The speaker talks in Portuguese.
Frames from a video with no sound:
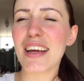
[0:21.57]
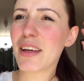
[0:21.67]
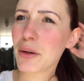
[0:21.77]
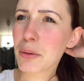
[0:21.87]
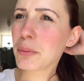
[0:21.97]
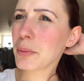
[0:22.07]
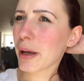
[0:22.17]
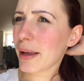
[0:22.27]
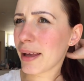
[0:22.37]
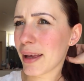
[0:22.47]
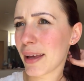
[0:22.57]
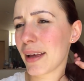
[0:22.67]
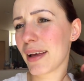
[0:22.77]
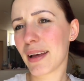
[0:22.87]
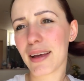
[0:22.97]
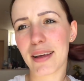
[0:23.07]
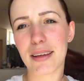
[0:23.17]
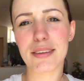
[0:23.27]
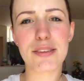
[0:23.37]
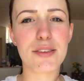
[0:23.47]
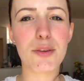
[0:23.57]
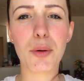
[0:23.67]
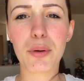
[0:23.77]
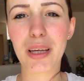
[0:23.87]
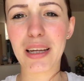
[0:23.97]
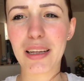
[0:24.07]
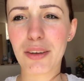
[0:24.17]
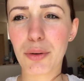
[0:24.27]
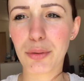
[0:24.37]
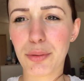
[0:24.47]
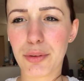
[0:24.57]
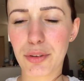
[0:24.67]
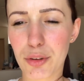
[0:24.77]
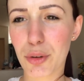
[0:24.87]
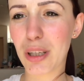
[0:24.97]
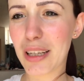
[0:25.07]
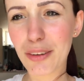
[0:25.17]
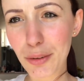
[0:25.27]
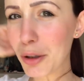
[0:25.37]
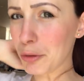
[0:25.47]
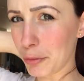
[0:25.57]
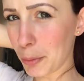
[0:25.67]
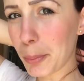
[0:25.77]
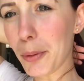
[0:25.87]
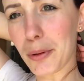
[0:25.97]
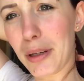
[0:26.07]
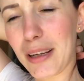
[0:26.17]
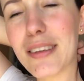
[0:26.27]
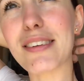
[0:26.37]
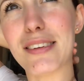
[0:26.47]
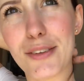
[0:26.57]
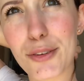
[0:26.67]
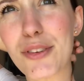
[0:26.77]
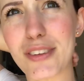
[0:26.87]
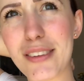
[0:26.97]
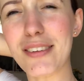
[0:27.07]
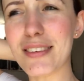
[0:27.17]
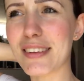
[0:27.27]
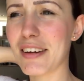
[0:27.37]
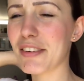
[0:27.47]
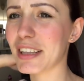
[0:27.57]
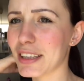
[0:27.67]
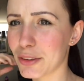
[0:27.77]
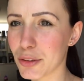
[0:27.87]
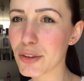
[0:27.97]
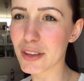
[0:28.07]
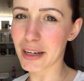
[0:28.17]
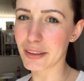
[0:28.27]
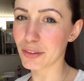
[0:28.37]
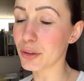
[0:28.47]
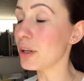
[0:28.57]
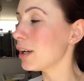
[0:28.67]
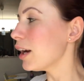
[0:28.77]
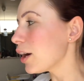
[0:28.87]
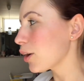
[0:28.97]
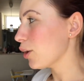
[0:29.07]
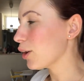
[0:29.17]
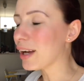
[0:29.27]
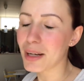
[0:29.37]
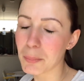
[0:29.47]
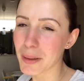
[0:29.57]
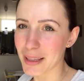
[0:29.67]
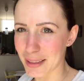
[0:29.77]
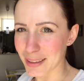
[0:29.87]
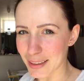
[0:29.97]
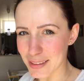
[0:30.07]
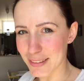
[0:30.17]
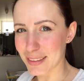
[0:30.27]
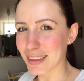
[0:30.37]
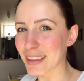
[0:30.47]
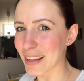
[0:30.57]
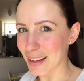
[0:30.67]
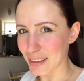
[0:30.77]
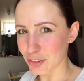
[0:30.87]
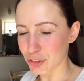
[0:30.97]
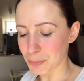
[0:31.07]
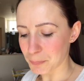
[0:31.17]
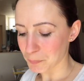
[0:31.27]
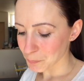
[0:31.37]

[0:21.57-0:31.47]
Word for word: eu é, estou querendo, estou querendo não, eu vou pôr, né? Se Deus quiser vai dar tudo certo colocar a pequena Liza na creche.